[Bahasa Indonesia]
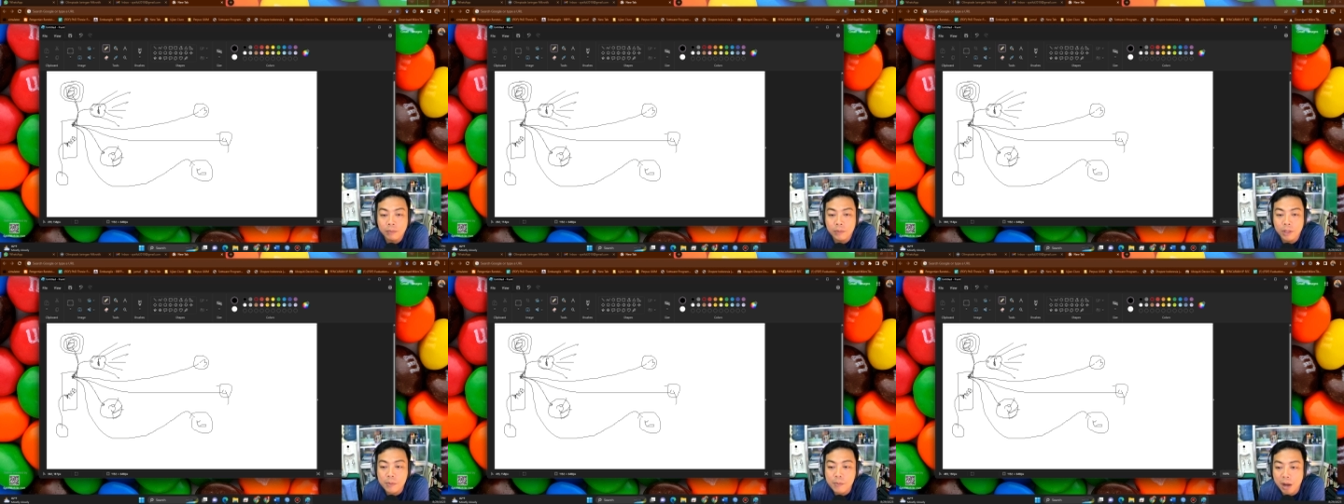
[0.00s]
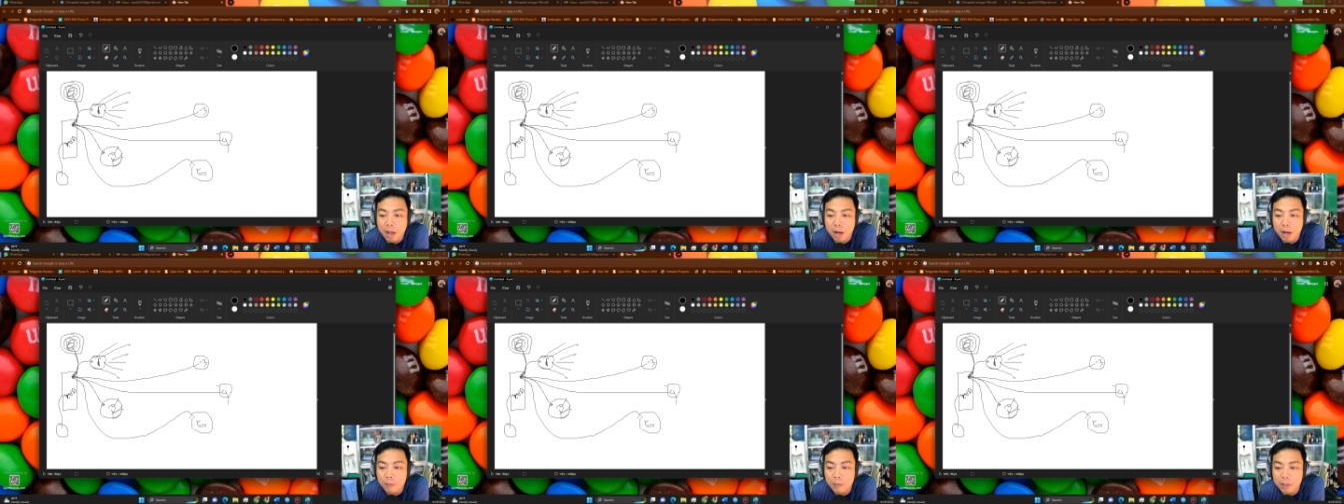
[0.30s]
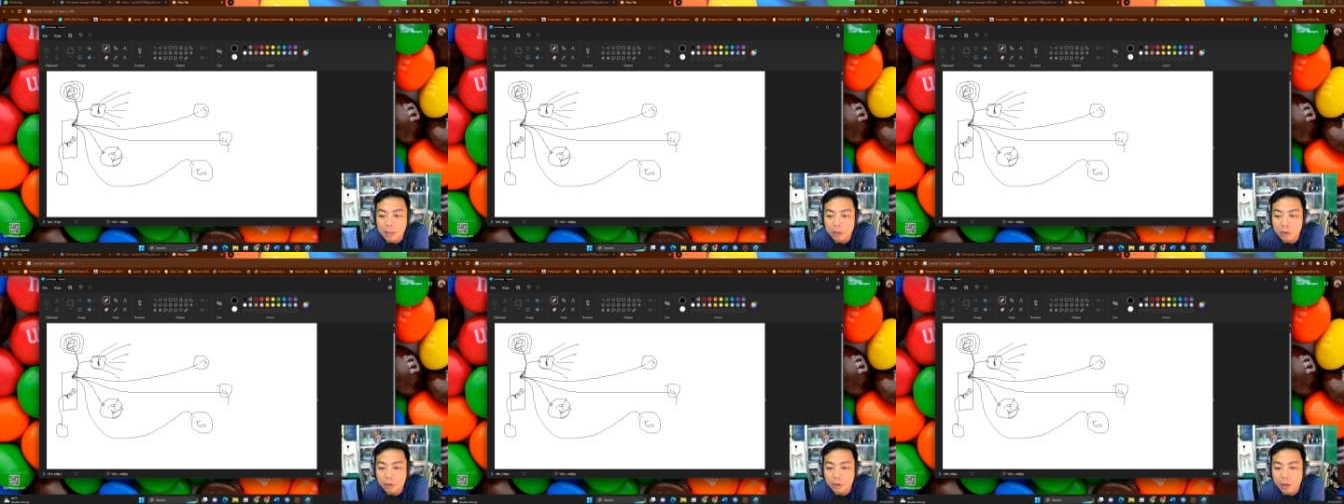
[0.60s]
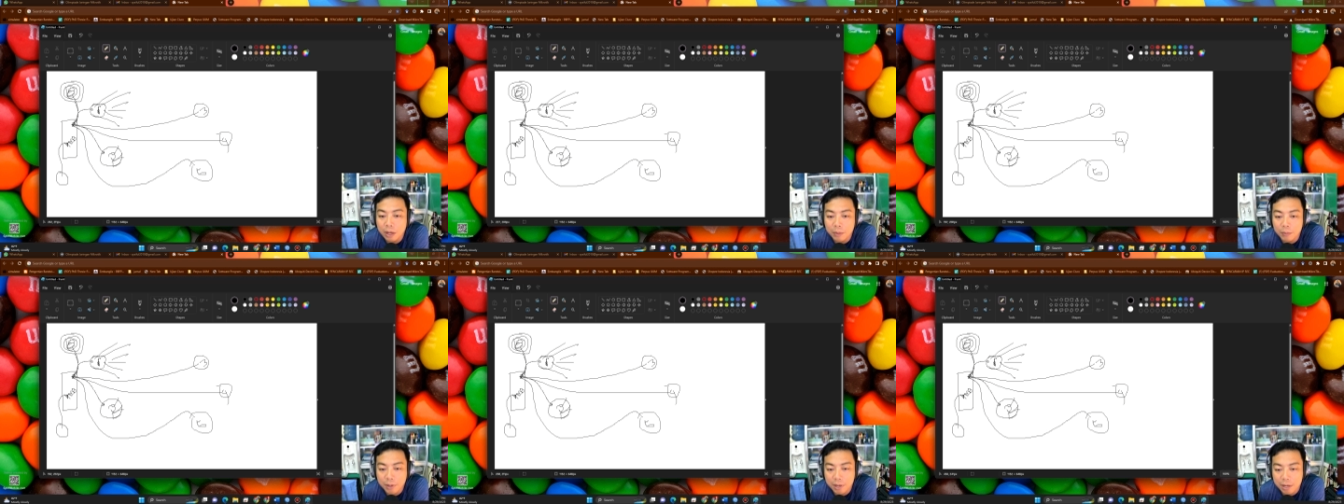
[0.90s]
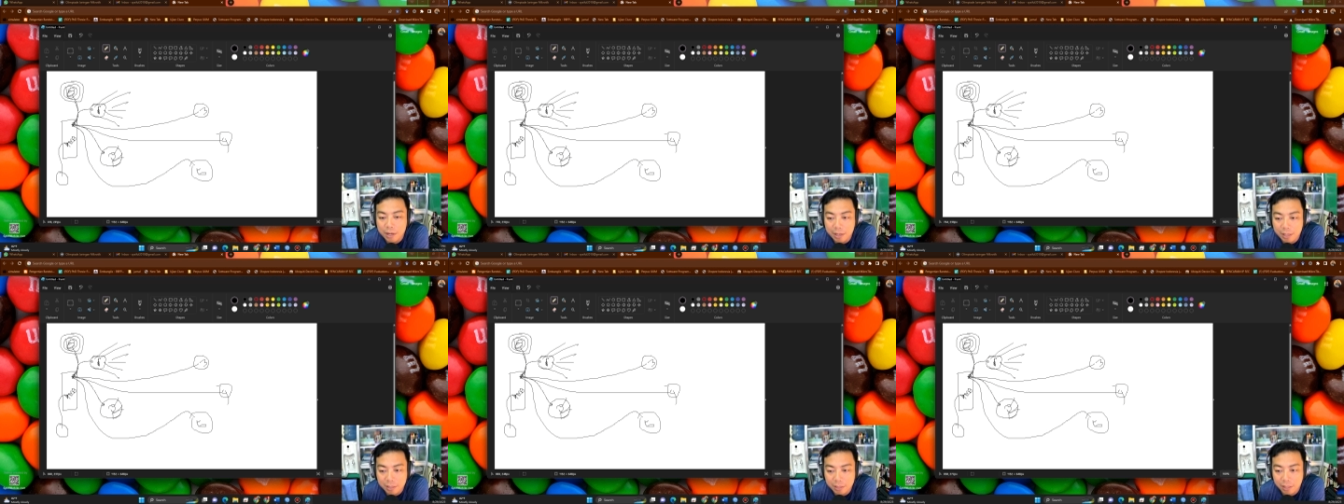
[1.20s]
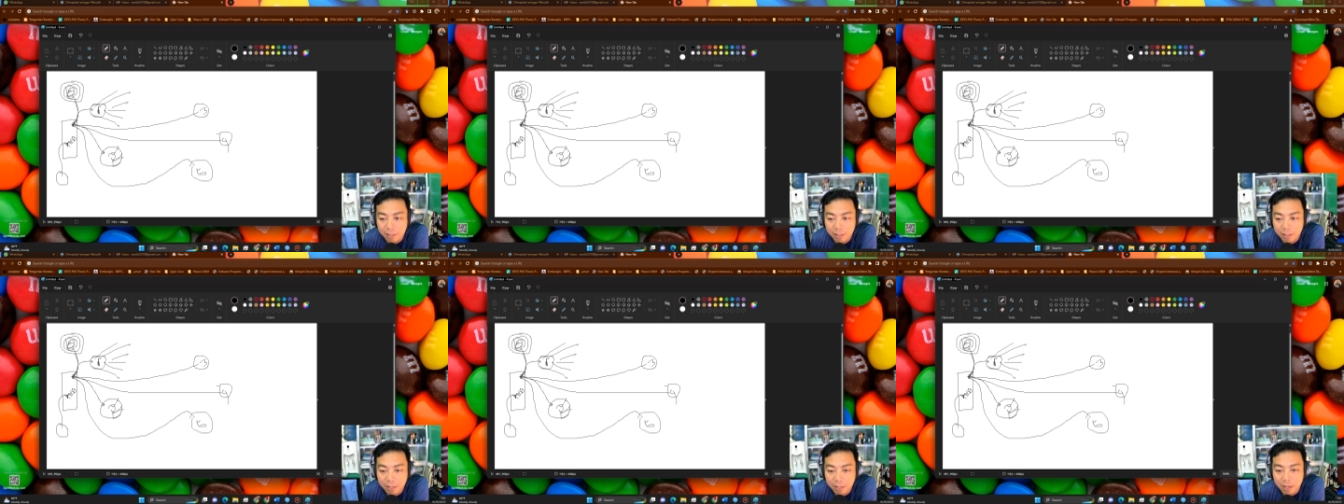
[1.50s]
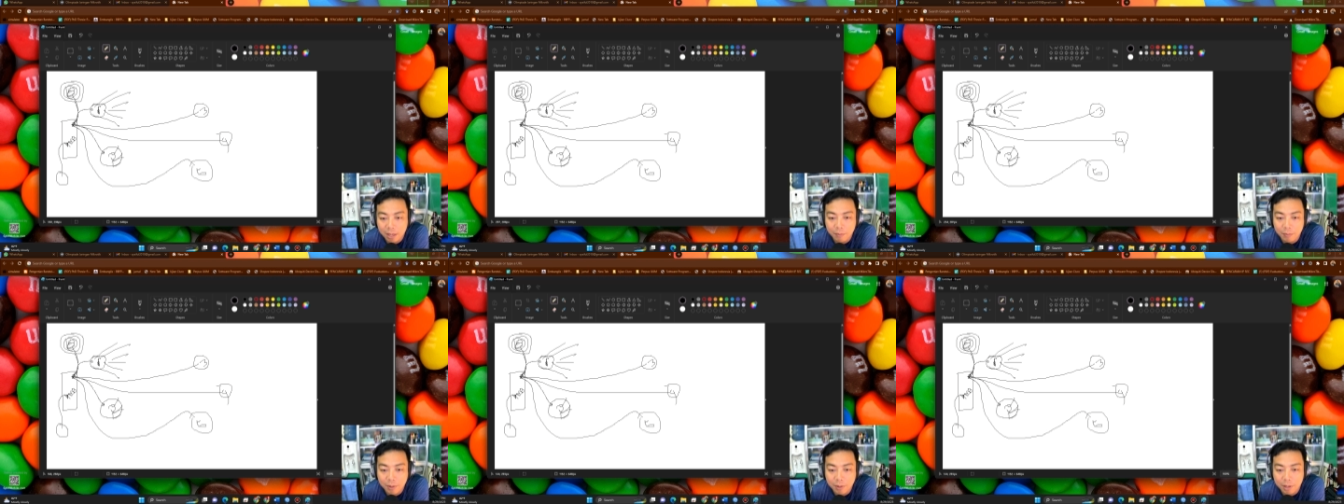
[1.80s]
dia bakal bentrok IP address-nya.
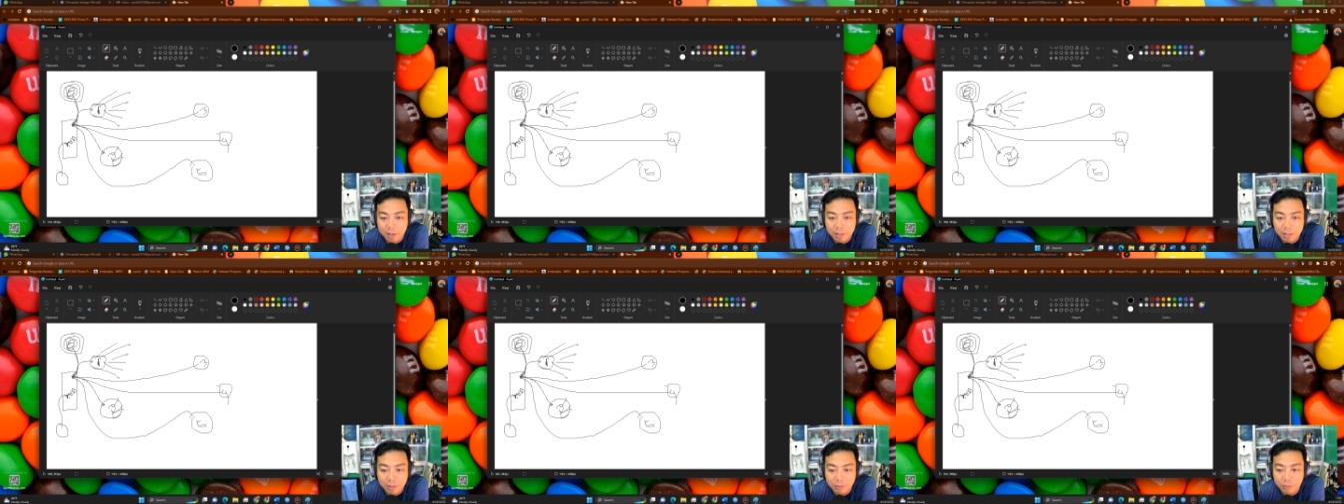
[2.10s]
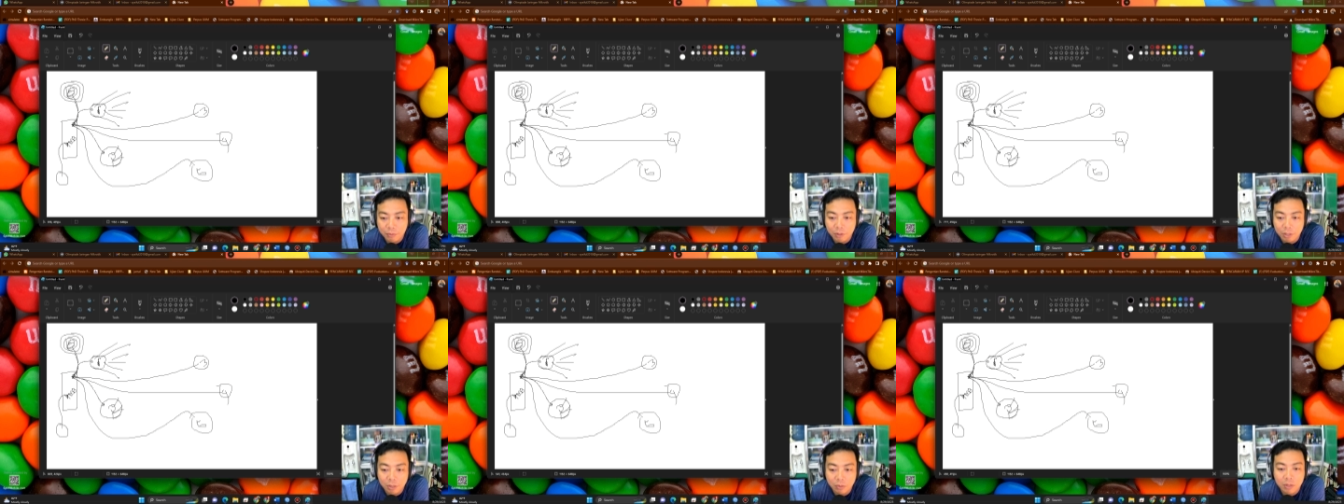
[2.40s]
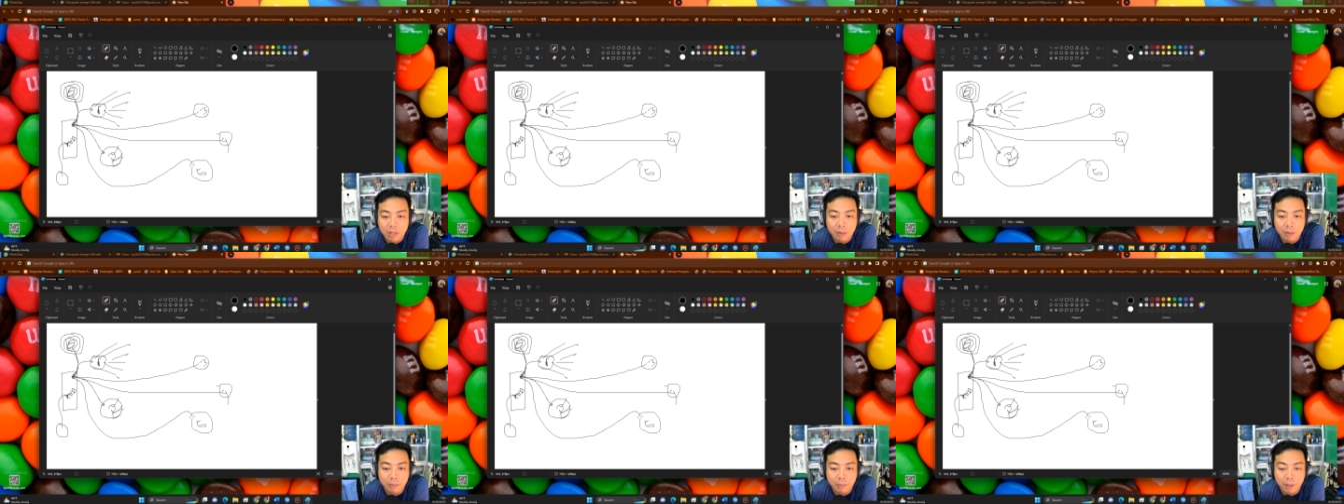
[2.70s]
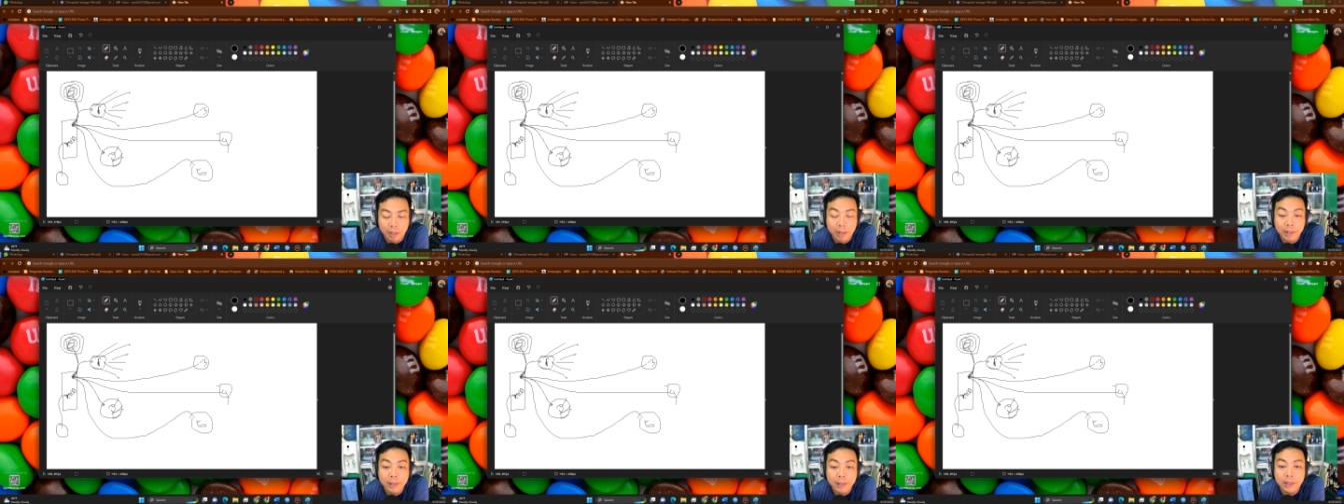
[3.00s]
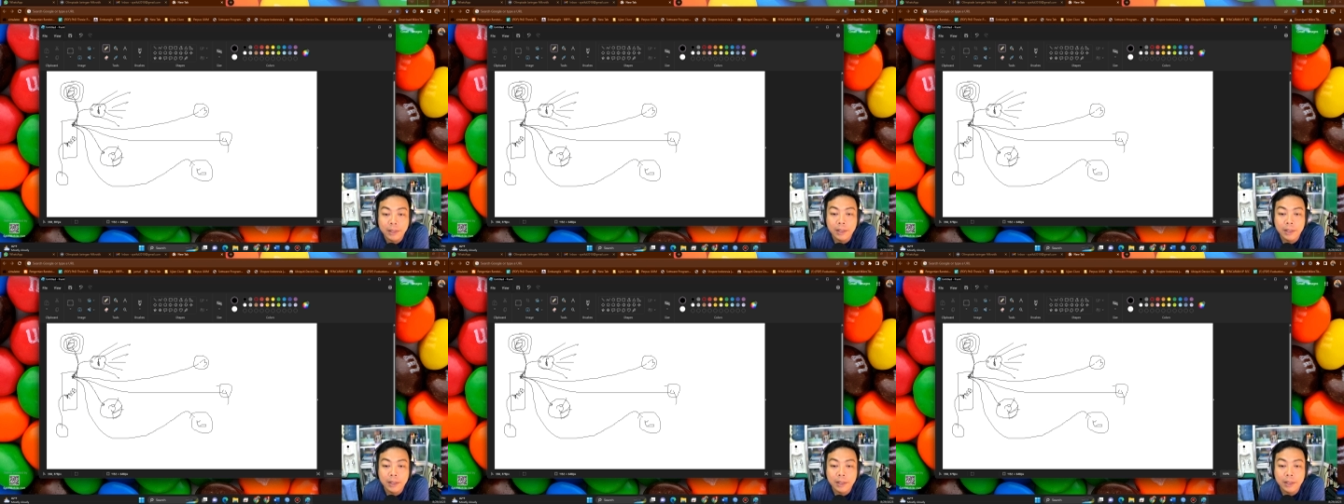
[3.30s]
Karena IP address default itu sama.